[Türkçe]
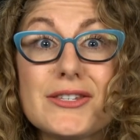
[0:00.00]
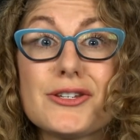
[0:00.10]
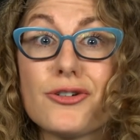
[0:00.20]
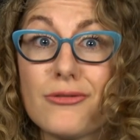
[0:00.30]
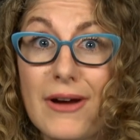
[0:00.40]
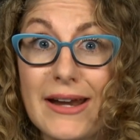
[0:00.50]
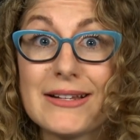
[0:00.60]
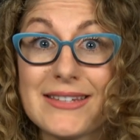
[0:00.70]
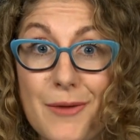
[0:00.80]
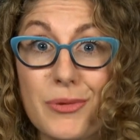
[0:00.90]
Bu örnek
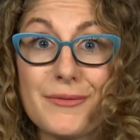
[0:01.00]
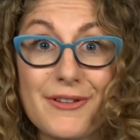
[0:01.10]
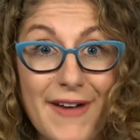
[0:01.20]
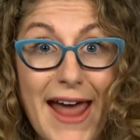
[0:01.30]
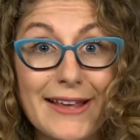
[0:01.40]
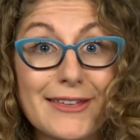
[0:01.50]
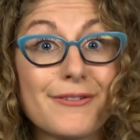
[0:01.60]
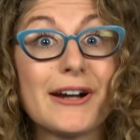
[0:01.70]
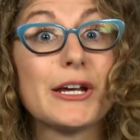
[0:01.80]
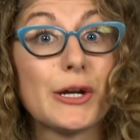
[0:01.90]
doğru bir yöntem
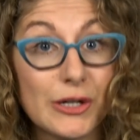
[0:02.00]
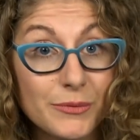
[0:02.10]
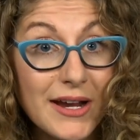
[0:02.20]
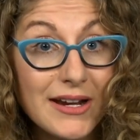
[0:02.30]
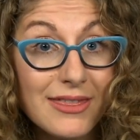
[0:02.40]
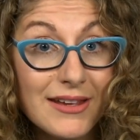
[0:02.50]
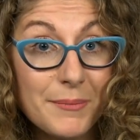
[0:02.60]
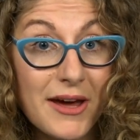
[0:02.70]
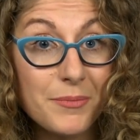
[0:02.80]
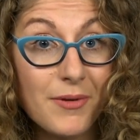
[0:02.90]
bulduğunuzda soruları çok
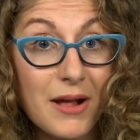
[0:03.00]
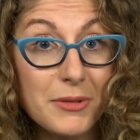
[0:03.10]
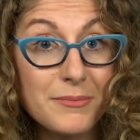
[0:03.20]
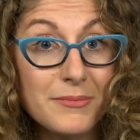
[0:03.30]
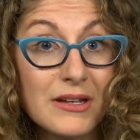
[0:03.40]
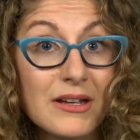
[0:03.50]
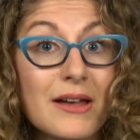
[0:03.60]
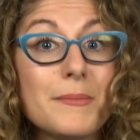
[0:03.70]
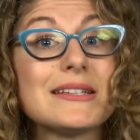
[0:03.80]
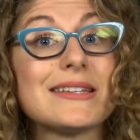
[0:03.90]
daha kolay
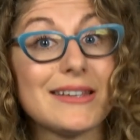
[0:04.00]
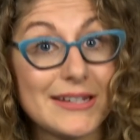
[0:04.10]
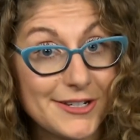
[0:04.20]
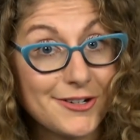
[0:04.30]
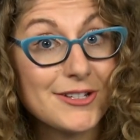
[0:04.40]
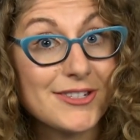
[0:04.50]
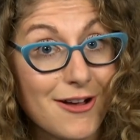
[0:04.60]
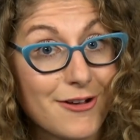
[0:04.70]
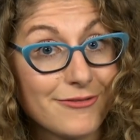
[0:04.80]
çözebileceğinizi çok güzel bir şekilde